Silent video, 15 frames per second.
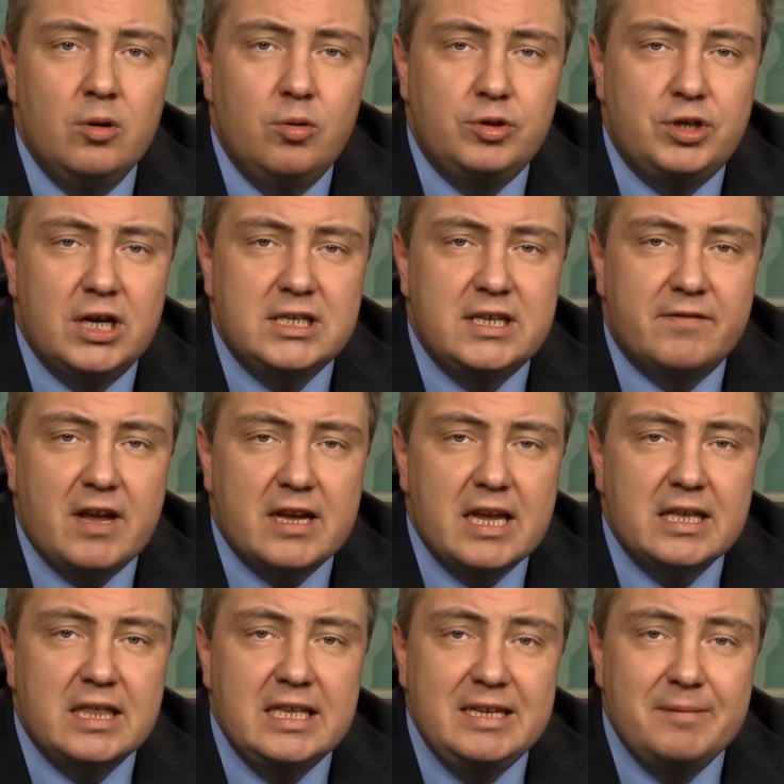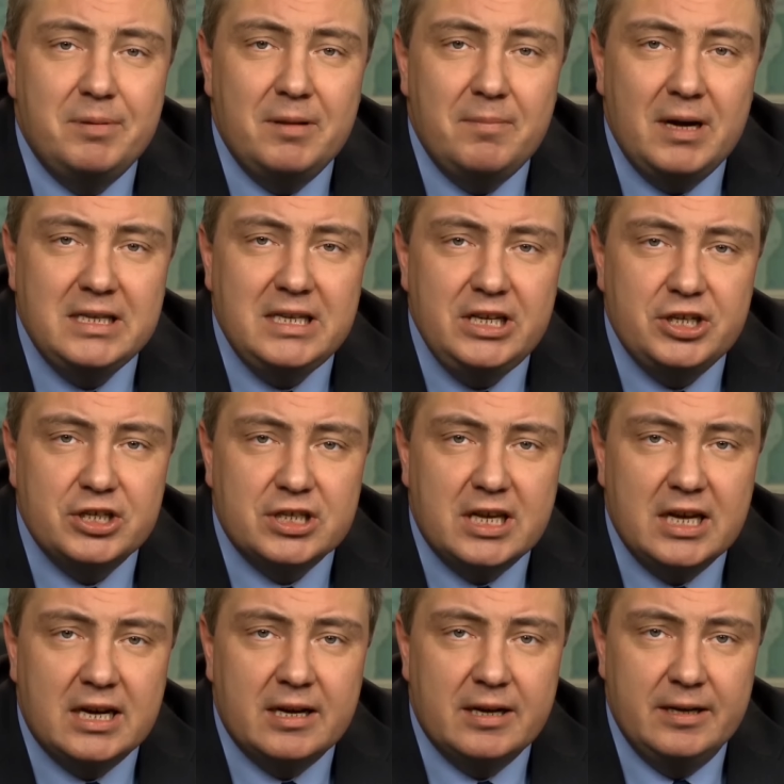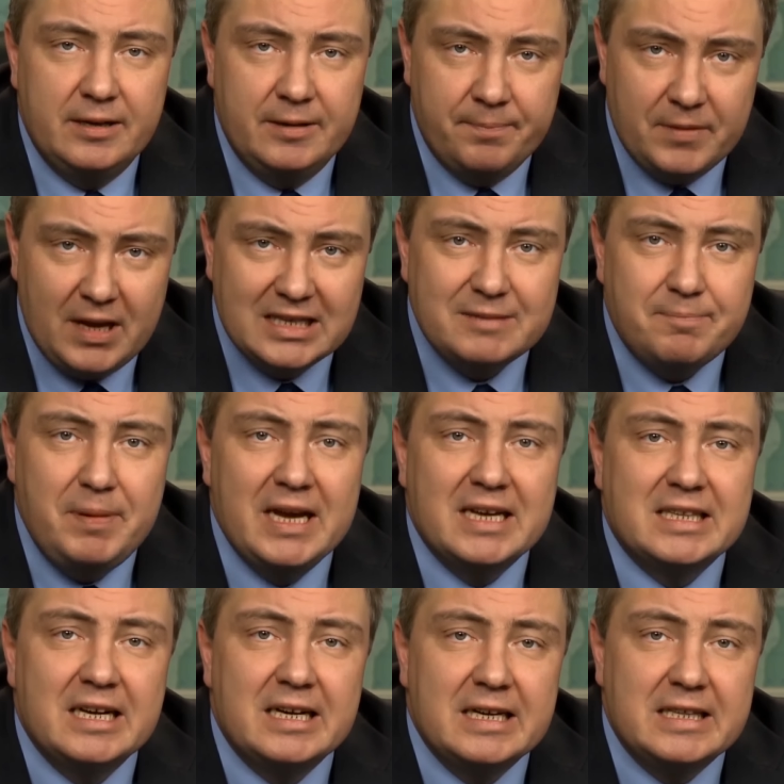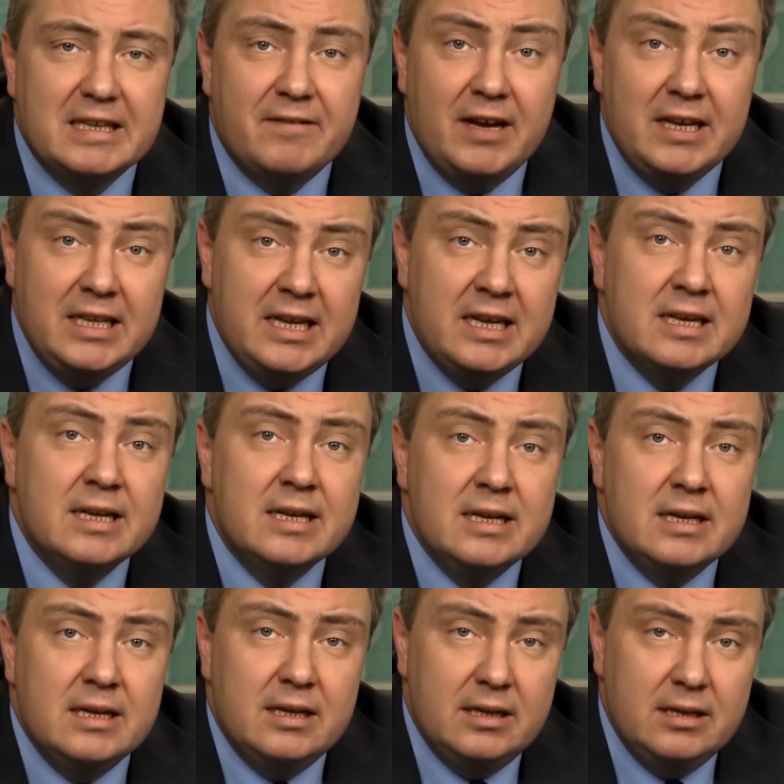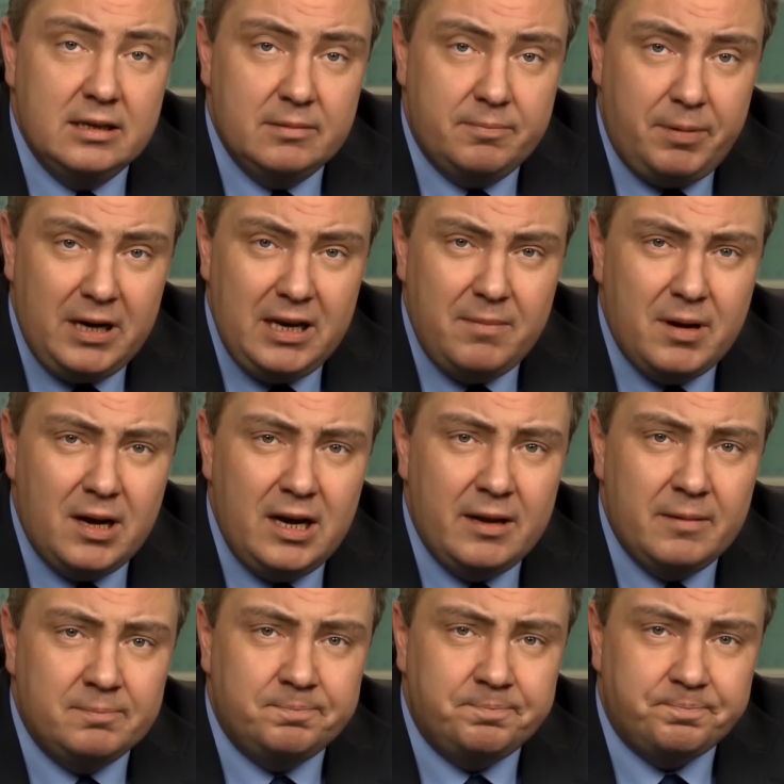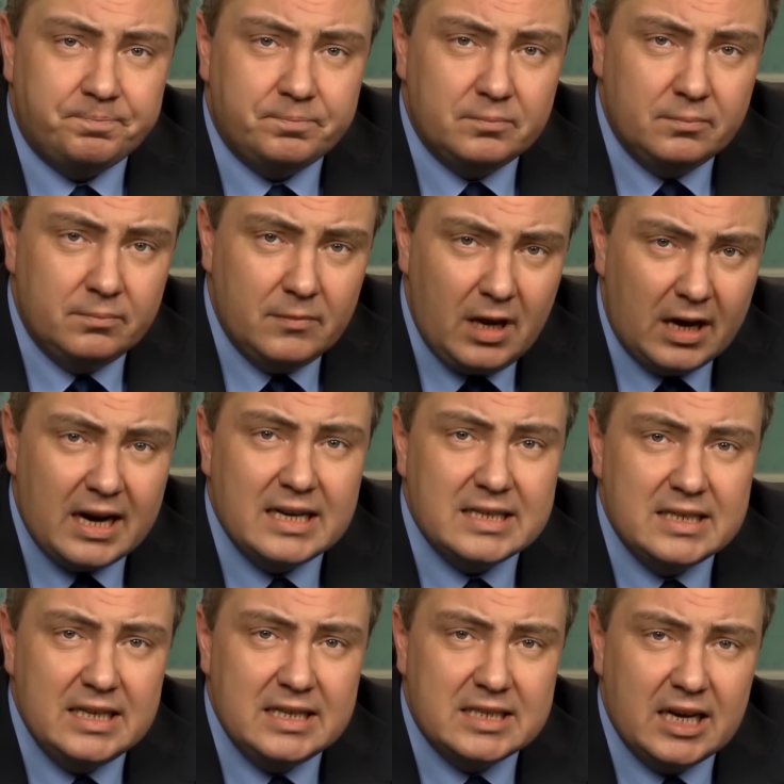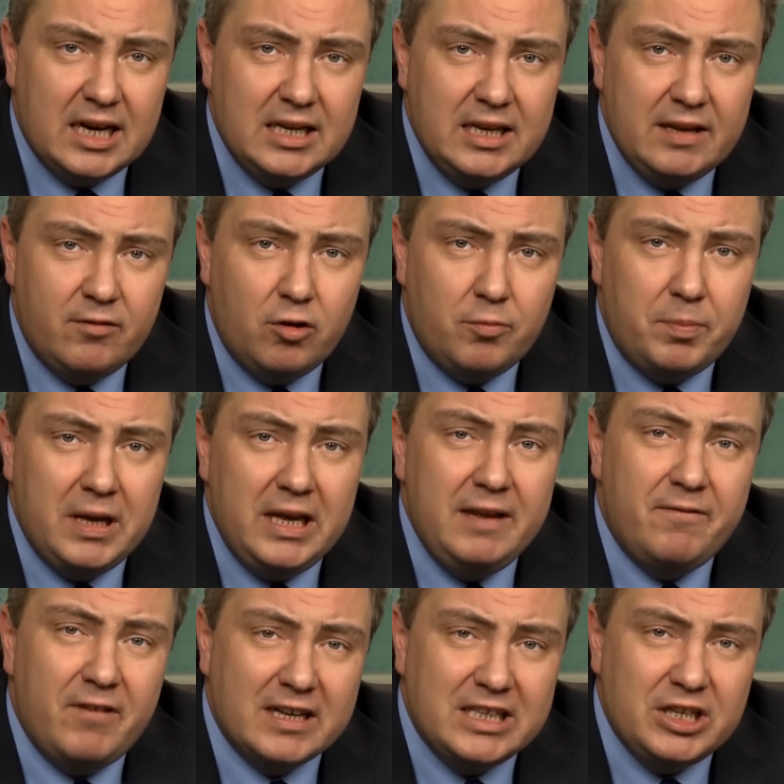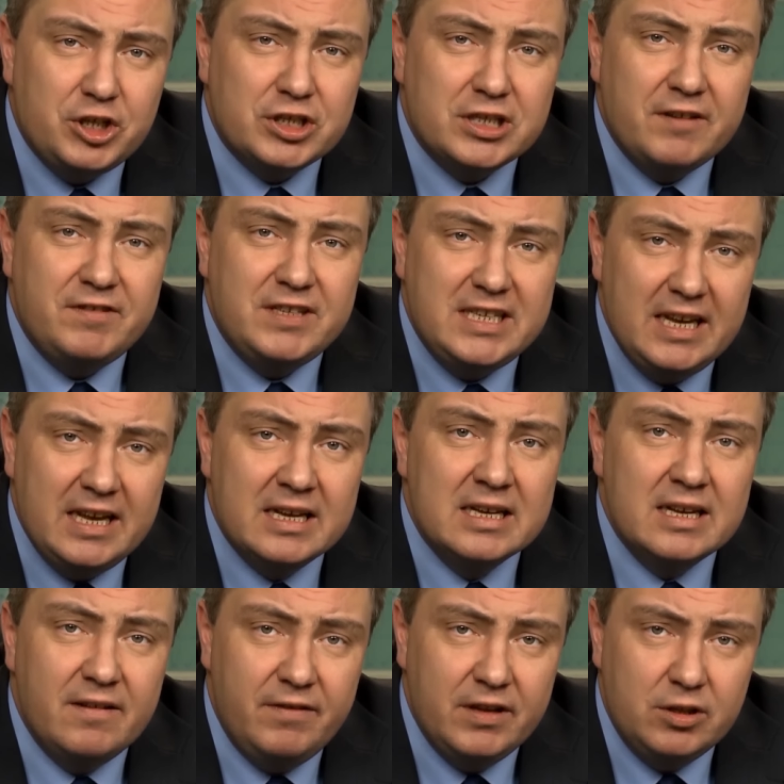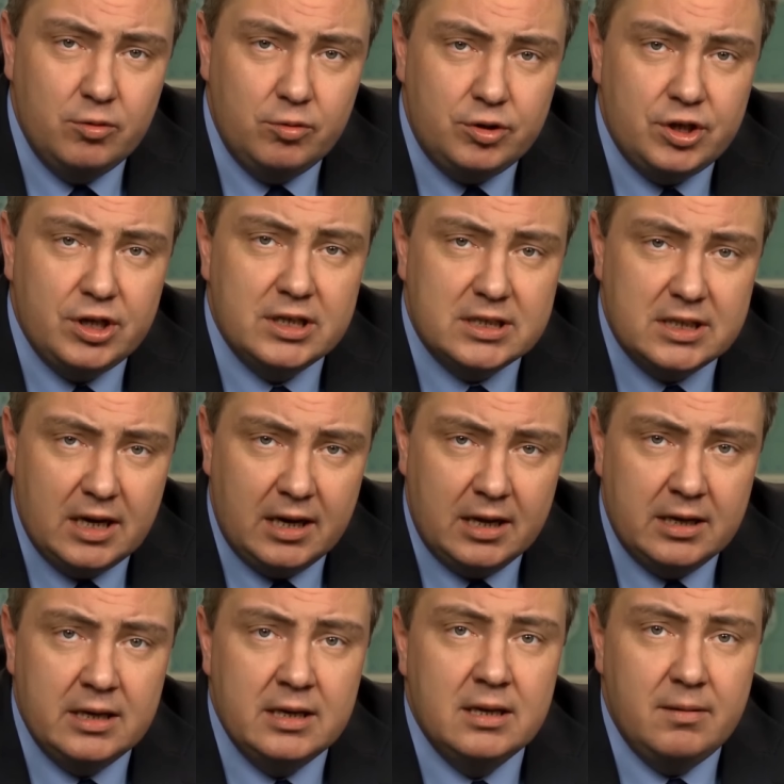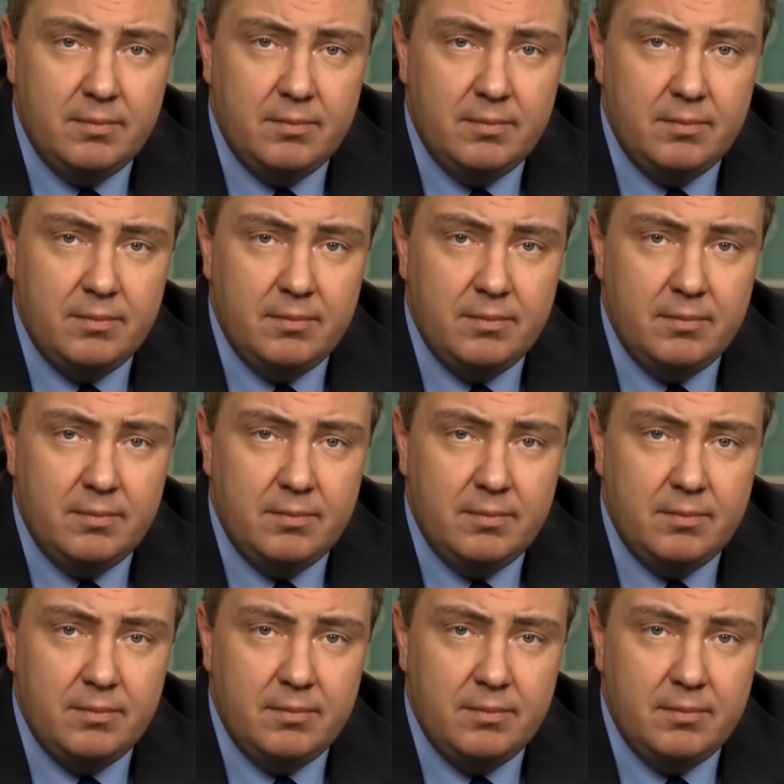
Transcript: участие в каких-то дипломатических э, аспектах этой войны э, принимали разные страны Европы и фактически все ведущие страны